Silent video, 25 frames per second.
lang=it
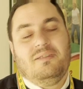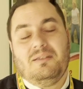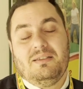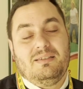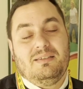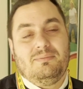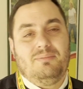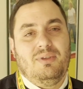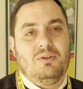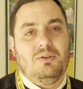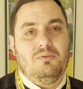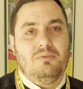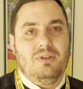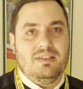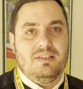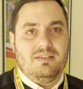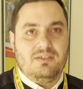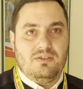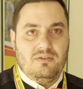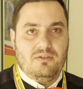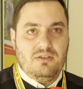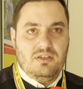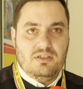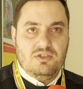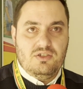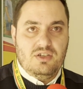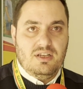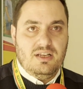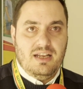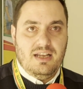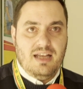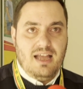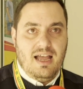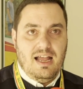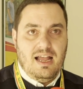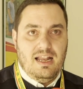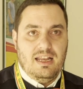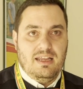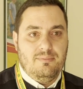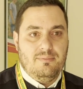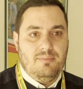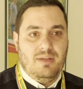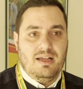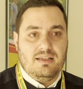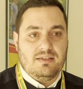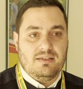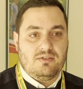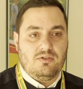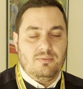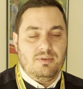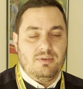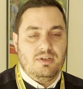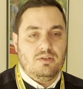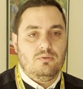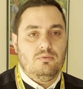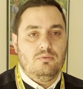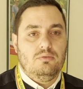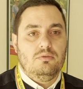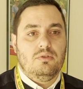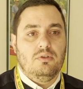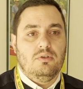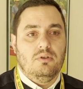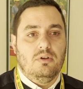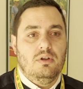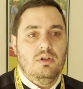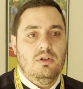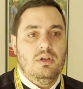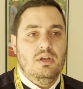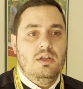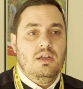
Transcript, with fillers: speculazioni in generale, ma soprattutto